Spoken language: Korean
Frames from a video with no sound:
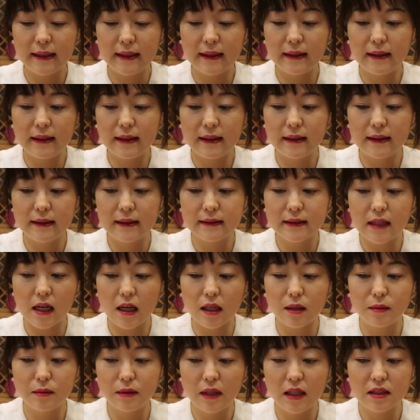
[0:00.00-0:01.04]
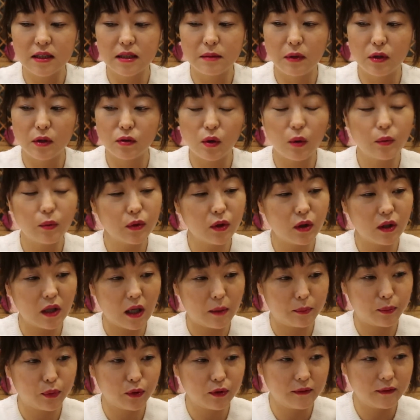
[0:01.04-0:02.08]
어, 작업을 하시면 좀 더
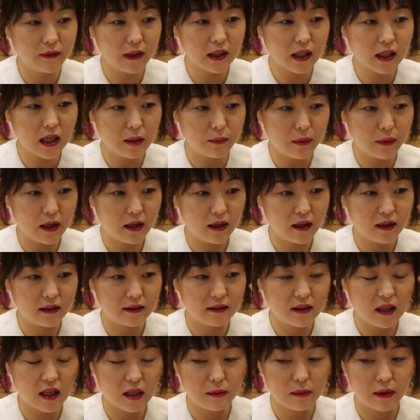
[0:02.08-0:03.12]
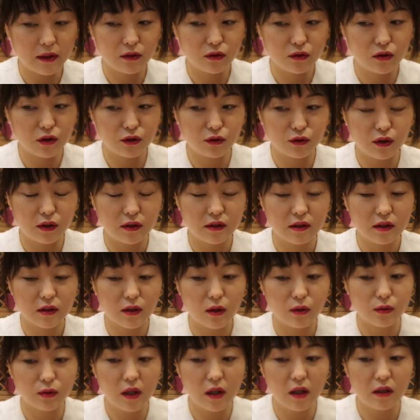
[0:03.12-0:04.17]
예쁜 핏감의 의상을 만드실 수 있을
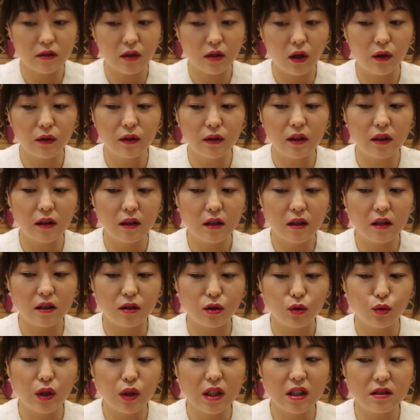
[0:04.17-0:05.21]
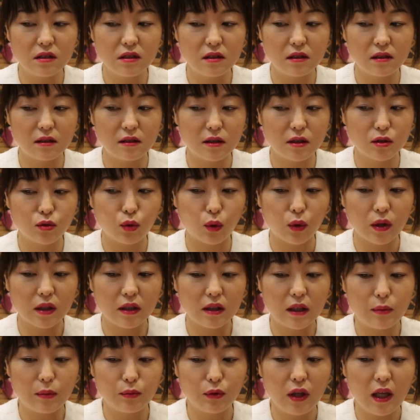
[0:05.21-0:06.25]
거고요. 저는 6인치를
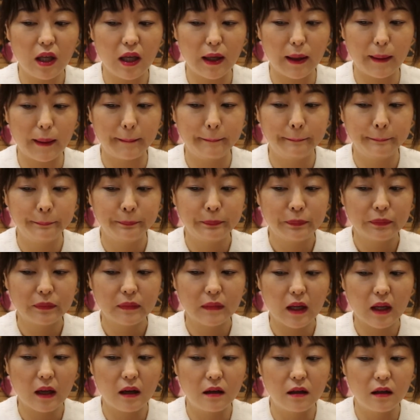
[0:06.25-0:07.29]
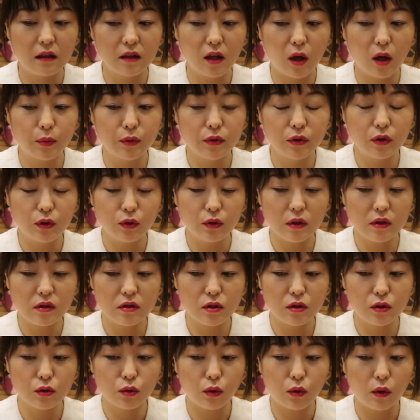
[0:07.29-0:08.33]
줬기 때문에 어, 여분을
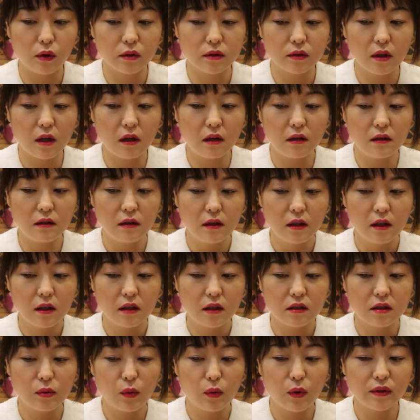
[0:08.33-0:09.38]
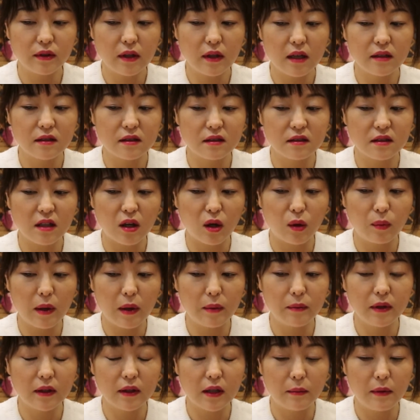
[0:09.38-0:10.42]
6인치를 두어서 스몰 사이즈를
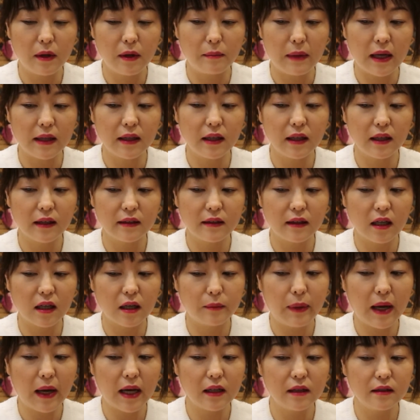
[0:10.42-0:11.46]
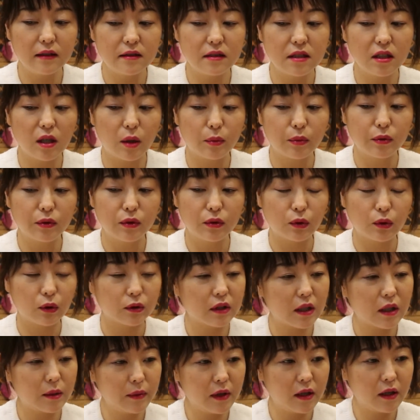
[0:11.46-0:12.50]
작업합니다만 만약에 제가 8인치 여분을
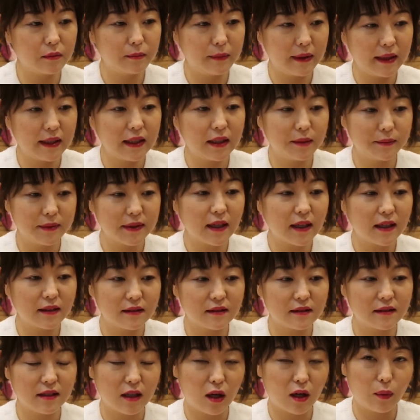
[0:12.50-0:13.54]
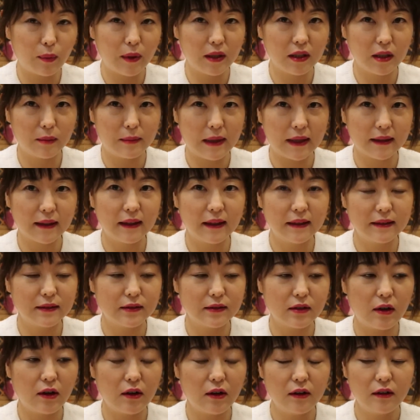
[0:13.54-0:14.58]
뒀다면 미디엄 사이즈를 작업하는 게
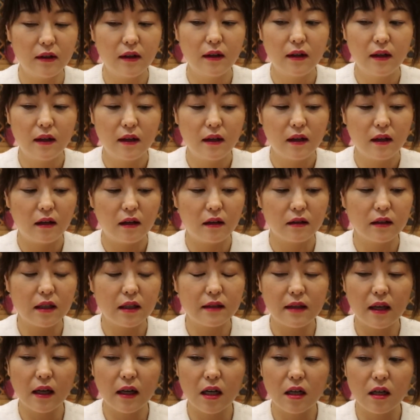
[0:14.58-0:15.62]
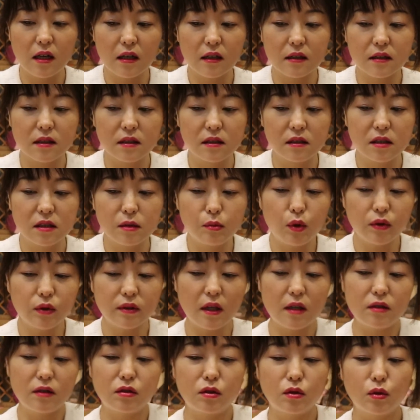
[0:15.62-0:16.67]
맞겠죠. 어, 근데 제가 그 스몰
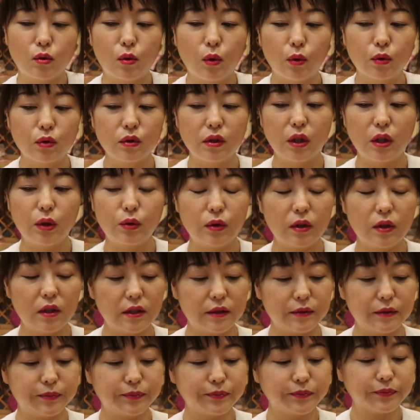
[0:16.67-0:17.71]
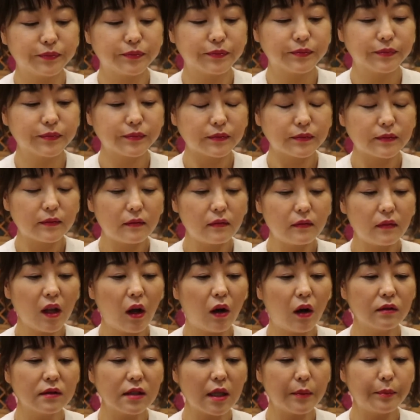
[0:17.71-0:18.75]
사이즈를 고른 이유는
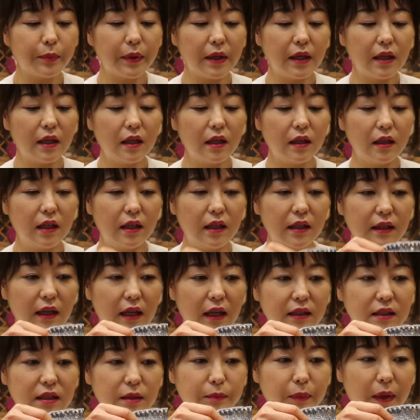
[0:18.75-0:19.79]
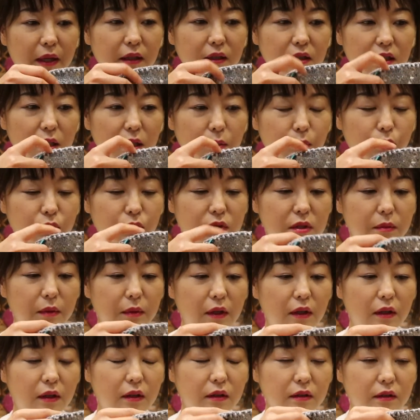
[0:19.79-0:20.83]
어차피 이 레이스 패널에
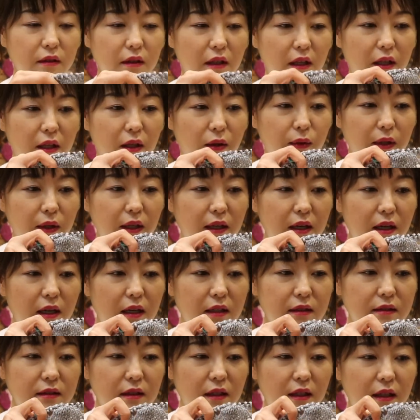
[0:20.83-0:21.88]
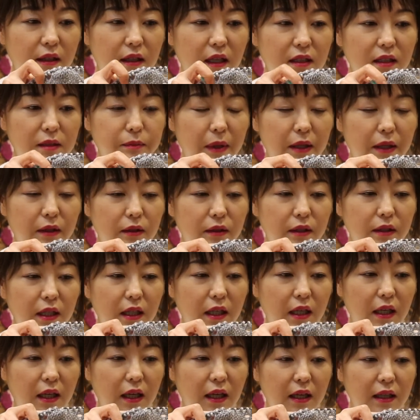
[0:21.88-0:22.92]
보시면 네 여기가 이제 레이스
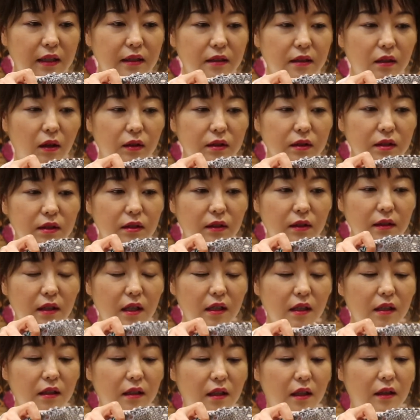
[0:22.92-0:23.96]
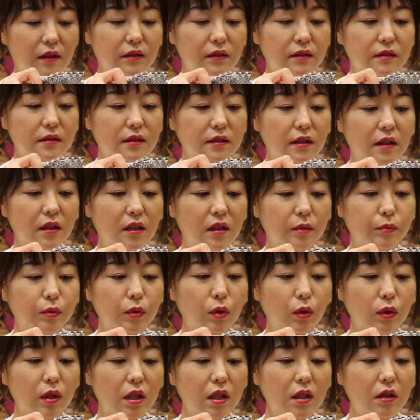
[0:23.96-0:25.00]
패널이 더 늘어나게 되어 있어요.
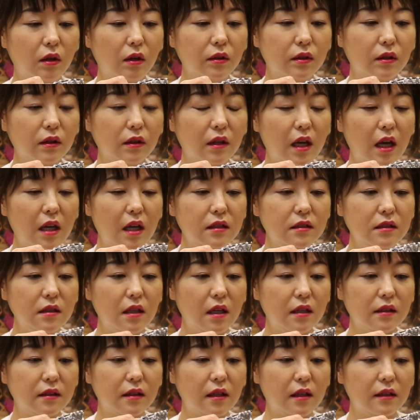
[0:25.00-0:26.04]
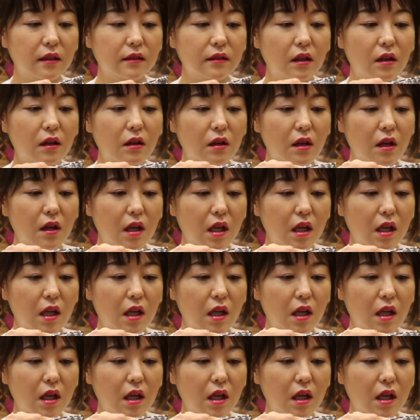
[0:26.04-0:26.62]
블로킹을 어떻게 하느냐에 따라서